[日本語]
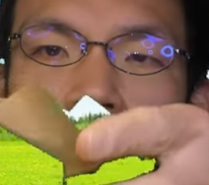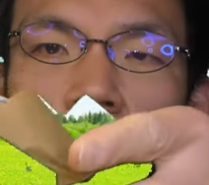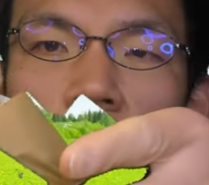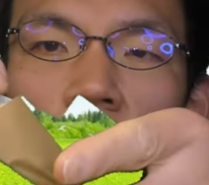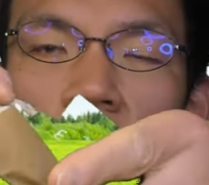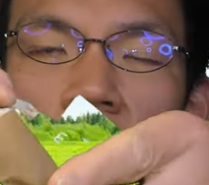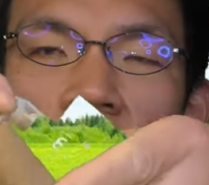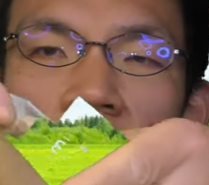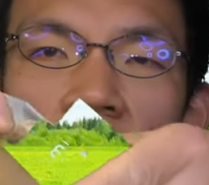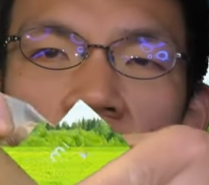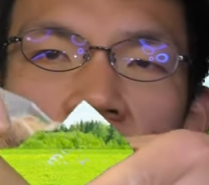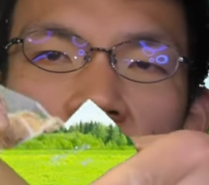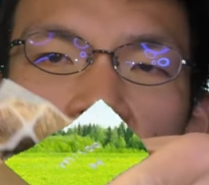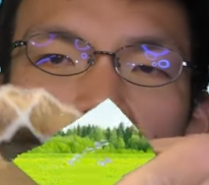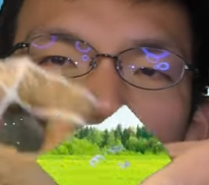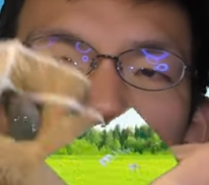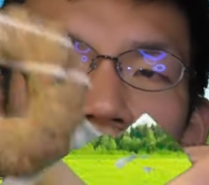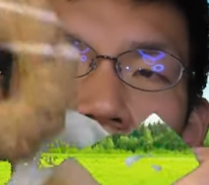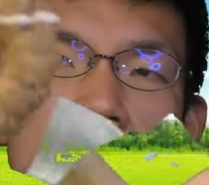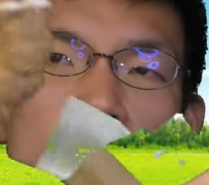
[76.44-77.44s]
こち
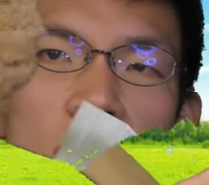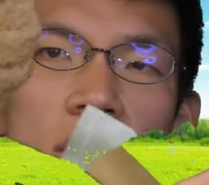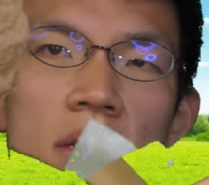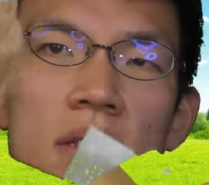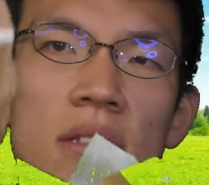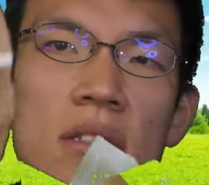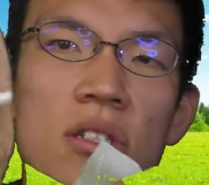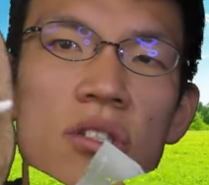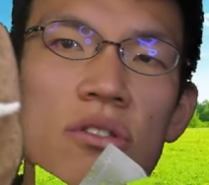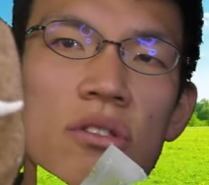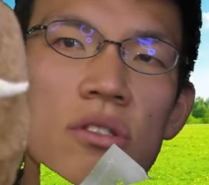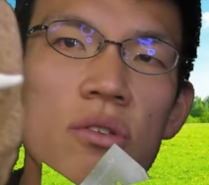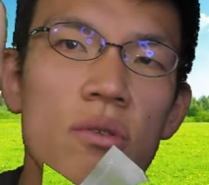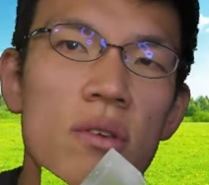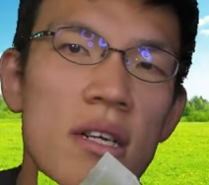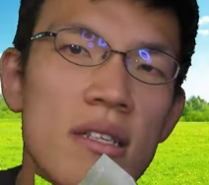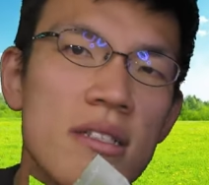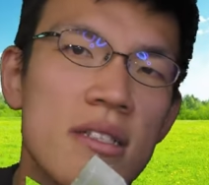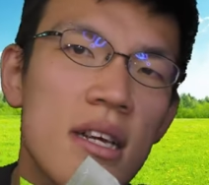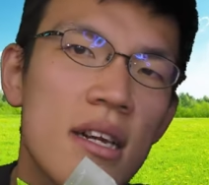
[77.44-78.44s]
らの
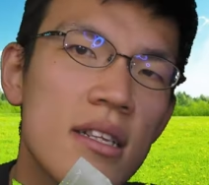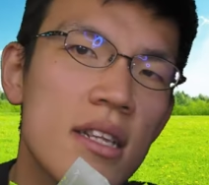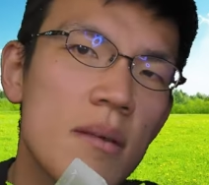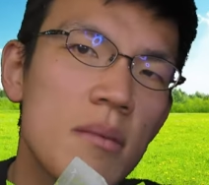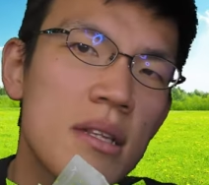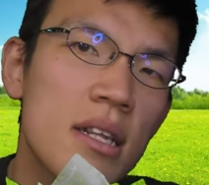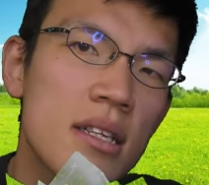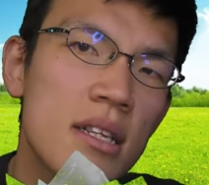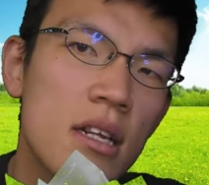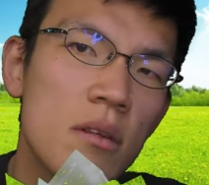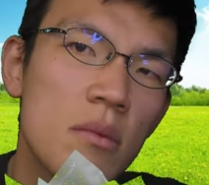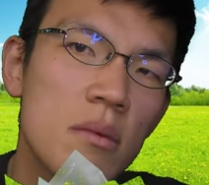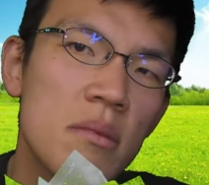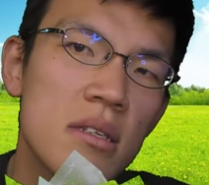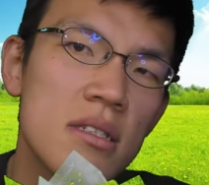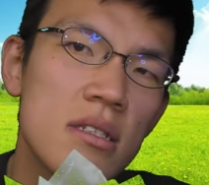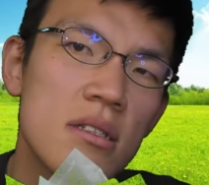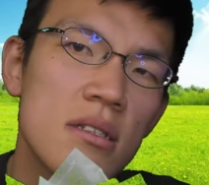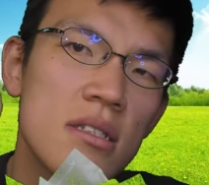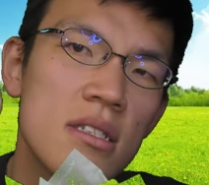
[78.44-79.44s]
シュードーナツから食べていきたいと思いま
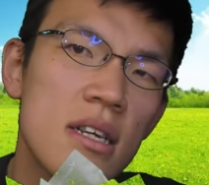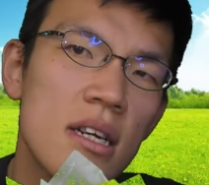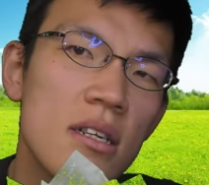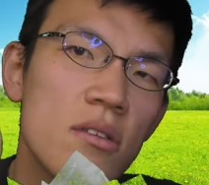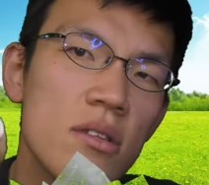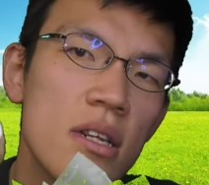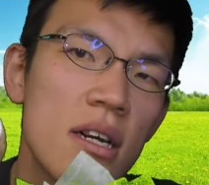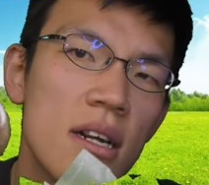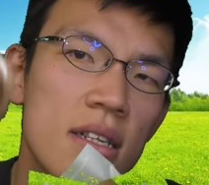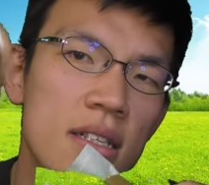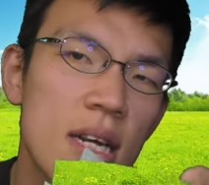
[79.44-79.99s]
す茶色だから